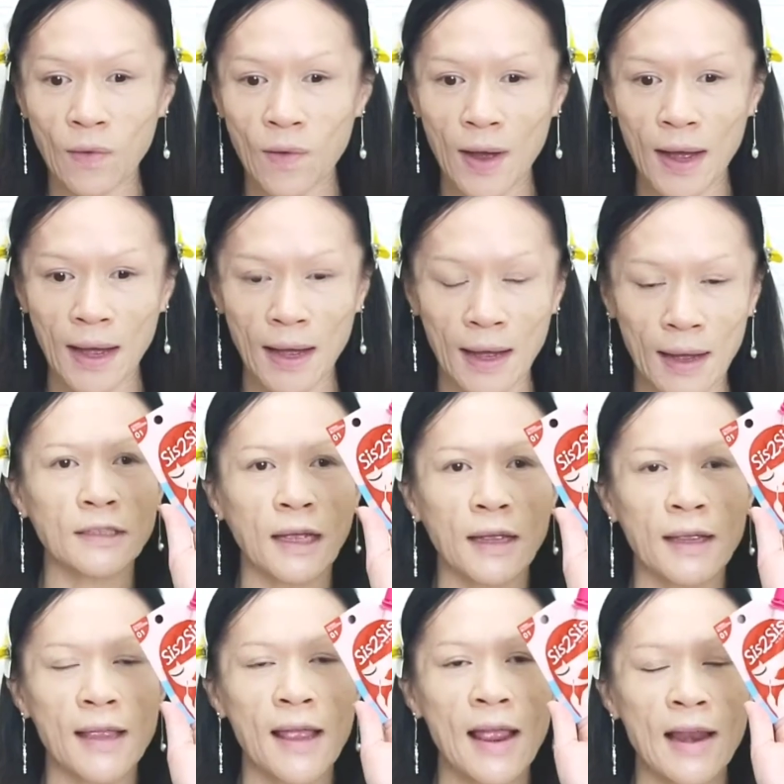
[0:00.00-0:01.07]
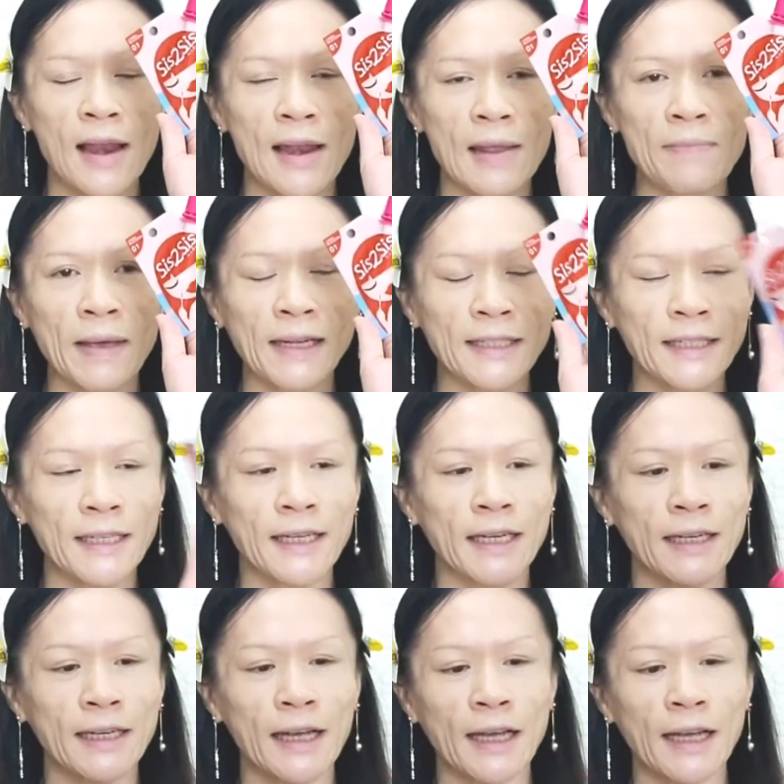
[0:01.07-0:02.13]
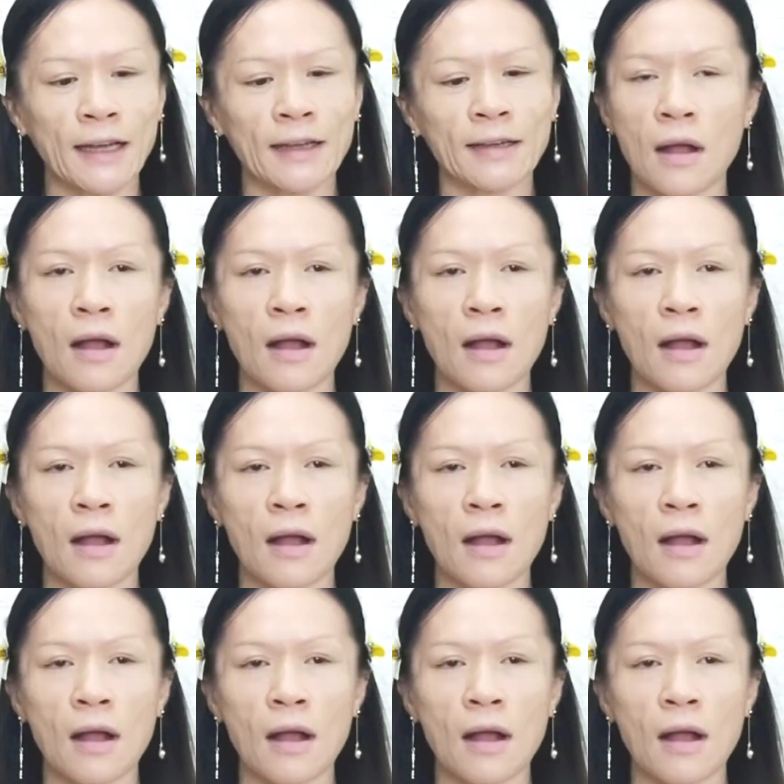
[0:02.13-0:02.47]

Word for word: ว่าใช้ลิปแอนด์ชีคนะคะ